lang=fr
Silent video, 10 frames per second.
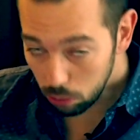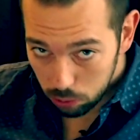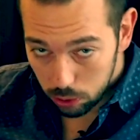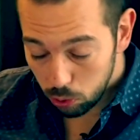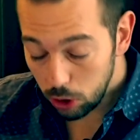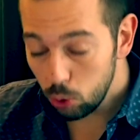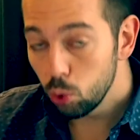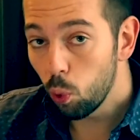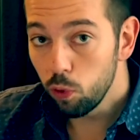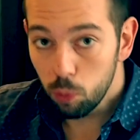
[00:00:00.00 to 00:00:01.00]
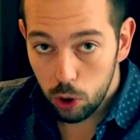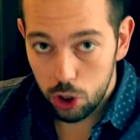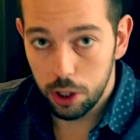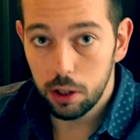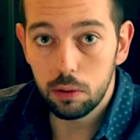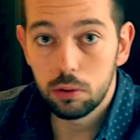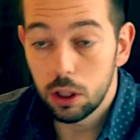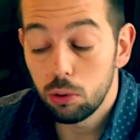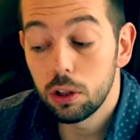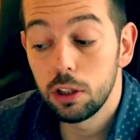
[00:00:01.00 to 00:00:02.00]
Si tu trouves moins cher,
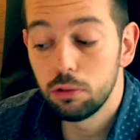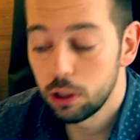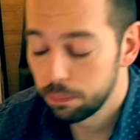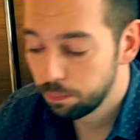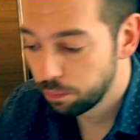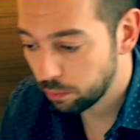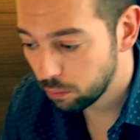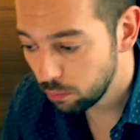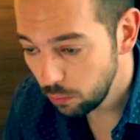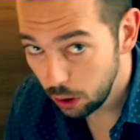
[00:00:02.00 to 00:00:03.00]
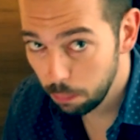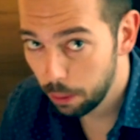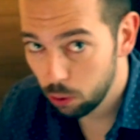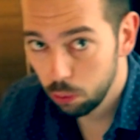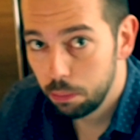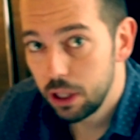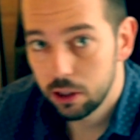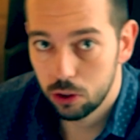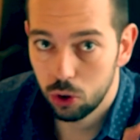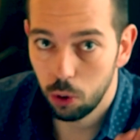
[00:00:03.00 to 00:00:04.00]
c'est toi qui vois par contre
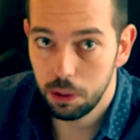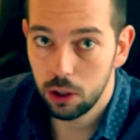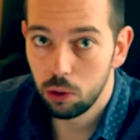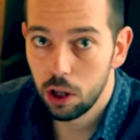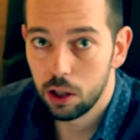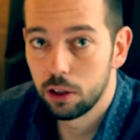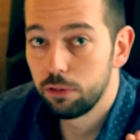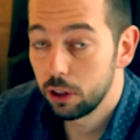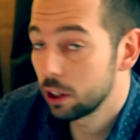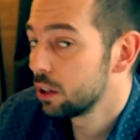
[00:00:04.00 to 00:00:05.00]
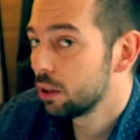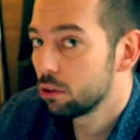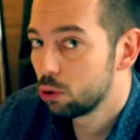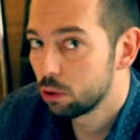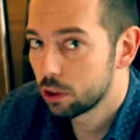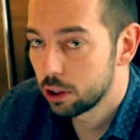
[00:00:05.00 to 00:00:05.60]
bien 100 000 dollars. Fais très attention à